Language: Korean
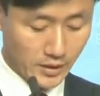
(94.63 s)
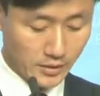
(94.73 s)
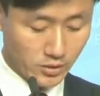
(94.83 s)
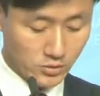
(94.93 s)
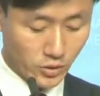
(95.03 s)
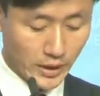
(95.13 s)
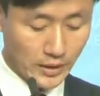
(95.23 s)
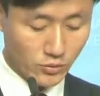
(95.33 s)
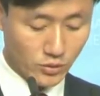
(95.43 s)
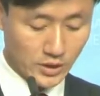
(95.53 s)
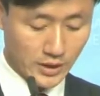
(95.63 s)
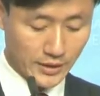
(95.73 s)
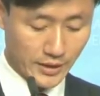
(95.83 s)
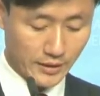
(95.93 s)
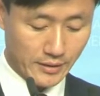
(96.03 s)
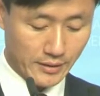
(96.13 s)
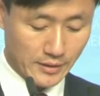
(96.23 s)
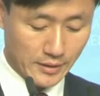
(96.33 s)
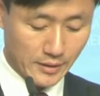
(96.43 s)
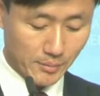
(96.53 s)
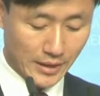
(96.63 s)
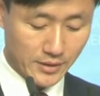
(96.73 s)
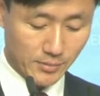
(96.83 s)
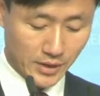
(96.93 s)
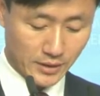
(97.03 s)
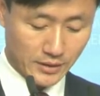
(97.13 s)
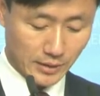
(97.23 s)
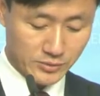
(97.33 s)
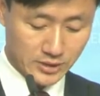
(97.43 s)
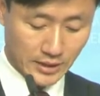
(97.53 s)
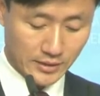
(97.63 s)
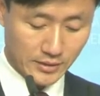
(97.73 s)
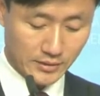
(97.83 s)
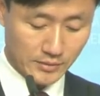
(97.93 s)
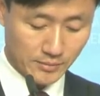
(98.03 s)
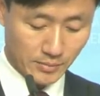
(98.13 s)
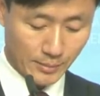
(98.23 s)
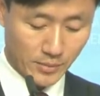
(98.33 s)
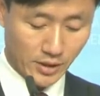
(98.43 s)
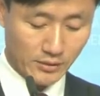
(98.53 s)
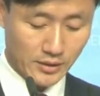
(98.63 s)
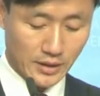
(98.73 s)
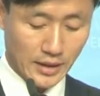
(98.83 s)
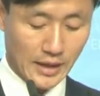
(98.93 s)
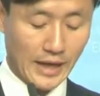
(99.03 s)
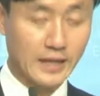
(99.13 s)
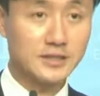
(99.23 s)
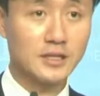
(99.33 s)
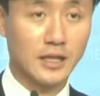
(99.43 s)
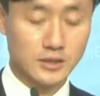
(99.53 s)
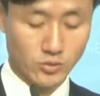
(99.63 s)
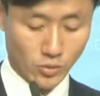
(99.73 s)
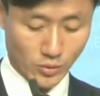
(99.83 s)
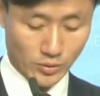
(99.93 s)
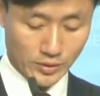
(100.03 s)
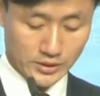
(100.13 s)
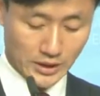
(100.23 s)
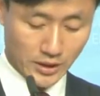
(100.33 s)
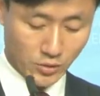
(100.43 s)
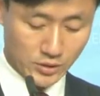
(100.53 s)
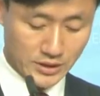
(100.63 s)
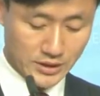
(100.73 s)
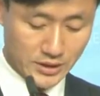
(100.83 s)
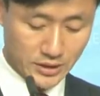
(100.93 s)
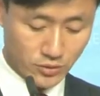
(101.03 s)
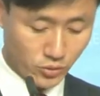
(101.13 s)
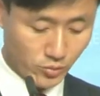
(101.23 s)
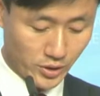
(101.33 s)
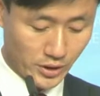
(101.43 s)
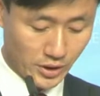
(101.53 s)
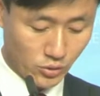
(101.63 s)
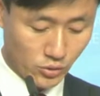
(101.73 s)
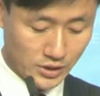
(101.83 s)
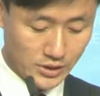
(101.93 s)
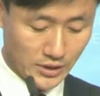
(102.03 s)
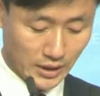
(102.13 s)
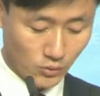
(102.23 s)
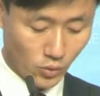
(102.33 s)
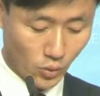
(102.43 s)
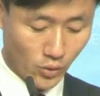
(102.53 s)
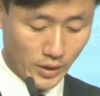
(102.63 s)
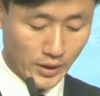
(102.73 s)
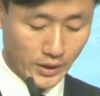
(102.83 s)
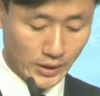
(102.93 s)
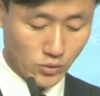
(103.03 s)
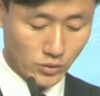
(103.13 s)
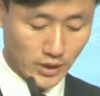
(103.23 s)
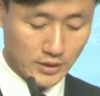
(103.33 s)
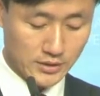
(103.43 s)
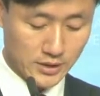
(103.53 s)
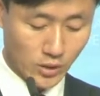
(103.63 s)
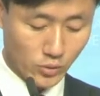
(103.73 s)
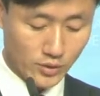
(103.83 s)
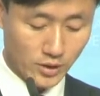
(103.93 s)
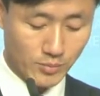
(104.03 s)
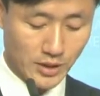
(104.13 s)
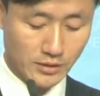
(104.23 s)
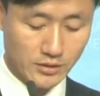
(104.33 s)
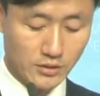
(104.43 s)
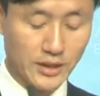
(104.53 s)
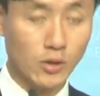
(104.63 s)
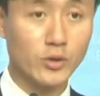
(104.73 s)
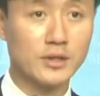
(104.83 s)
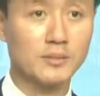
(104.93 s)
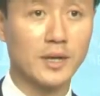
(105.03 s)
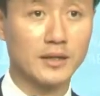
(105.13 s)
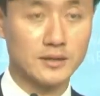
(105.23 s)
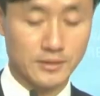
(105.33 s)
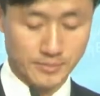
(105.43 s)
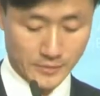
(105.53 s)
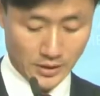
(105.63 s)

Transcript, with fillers: 특정의 활동 기간이 반년밖에 남지 않은 반면 아직까지도 제대로 진실 규명이 이루어지지 않고 계속된 새로운 혐의가 드러나고 있는 만큼